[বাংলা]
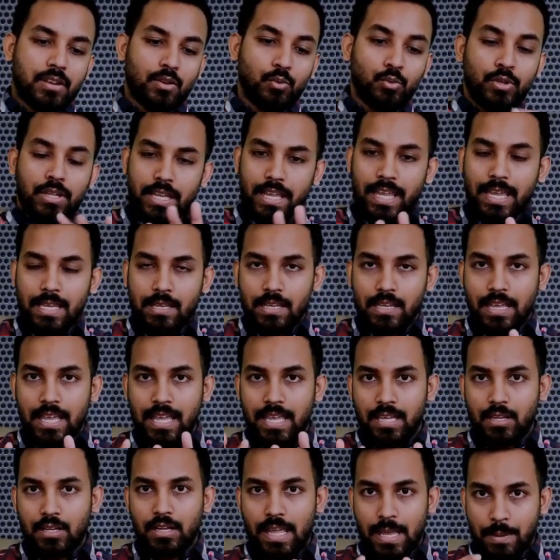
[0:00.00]
উনি এই
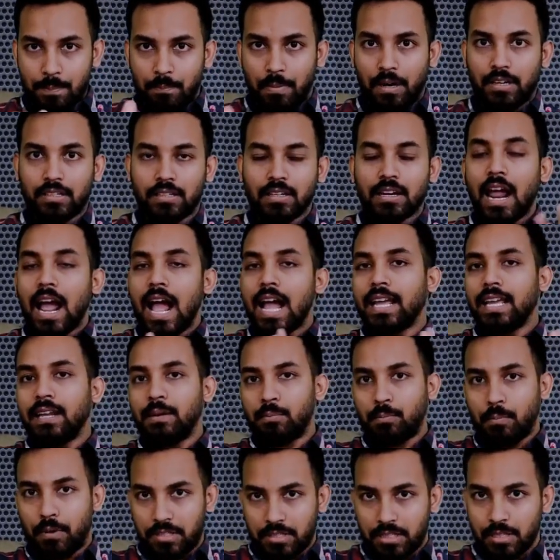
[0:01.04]
এই এই পার্টটার আগের
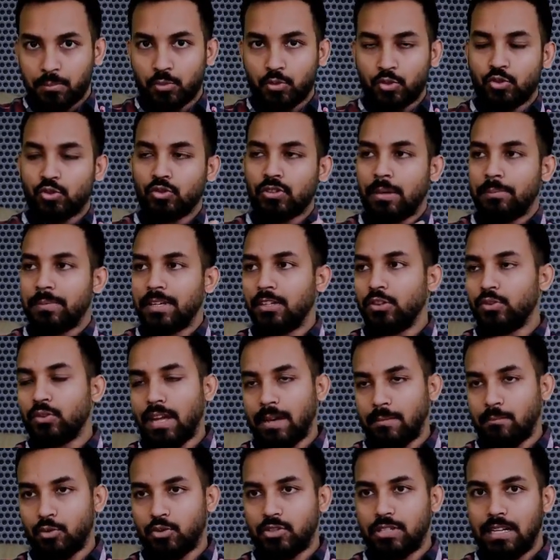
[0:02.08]
পার্টটা পর্যন্ত আমি কিন্তু
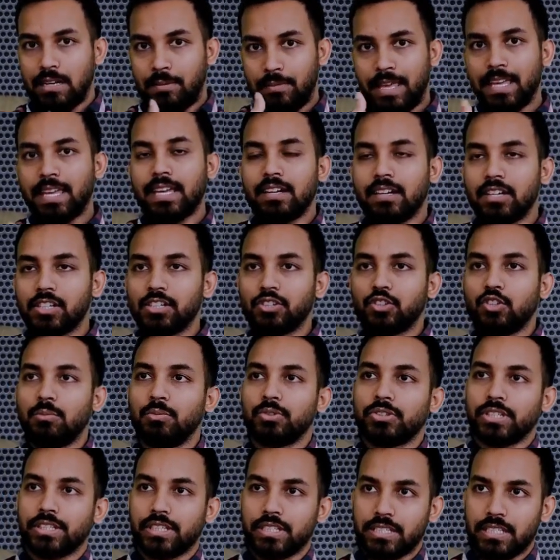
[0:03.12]
একমত ছিলাম এখানে এসে
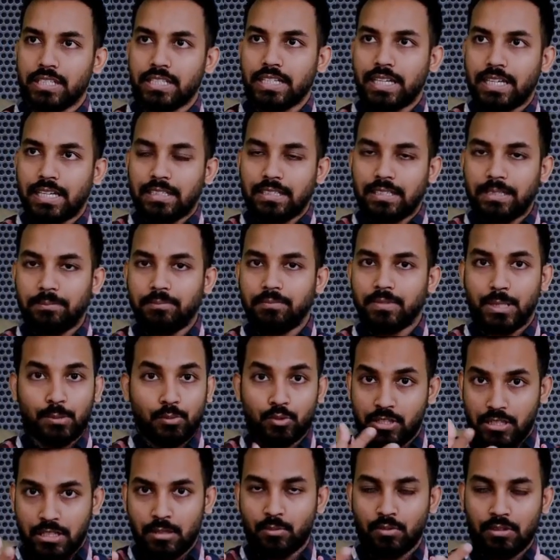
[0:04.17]
সমস্যাটা যে জায়গাতে যেমন
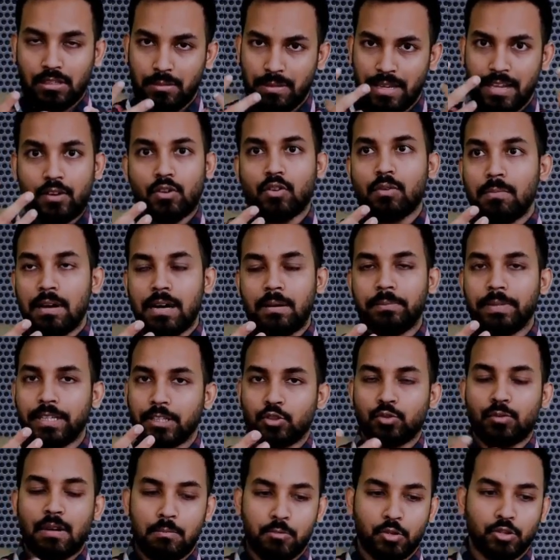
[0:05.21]
যেটা বললাম এইরকম ভাবনা
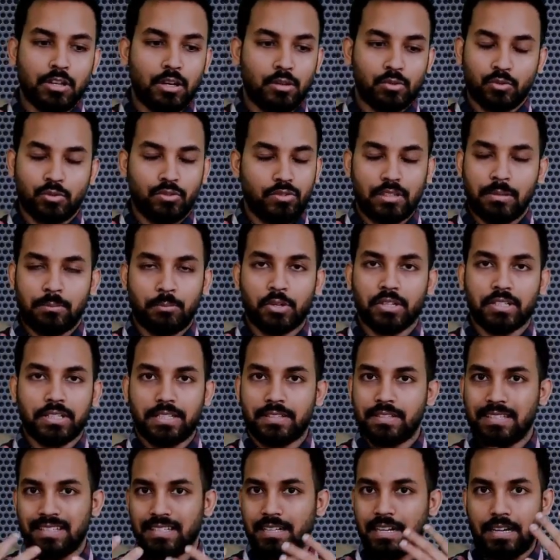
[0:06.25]
একসময় আমিও ধারণ করতাম পরে
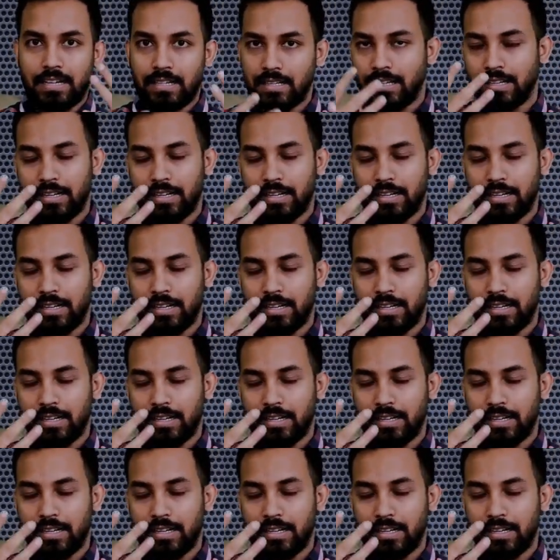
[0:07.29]
দেখছি যে না